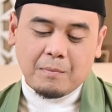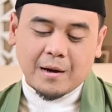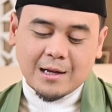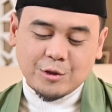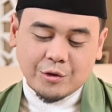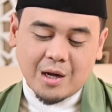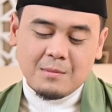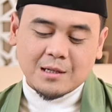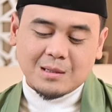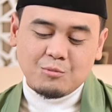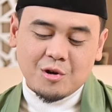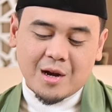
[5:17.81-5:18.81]
Pernah juga
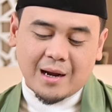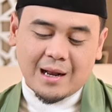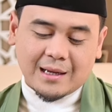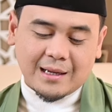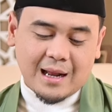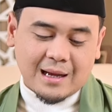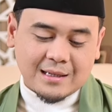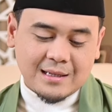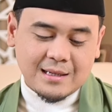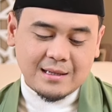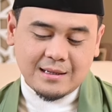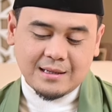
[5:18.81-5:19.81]
bertemu dengan
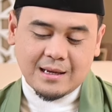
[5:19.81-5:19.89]
laki-laki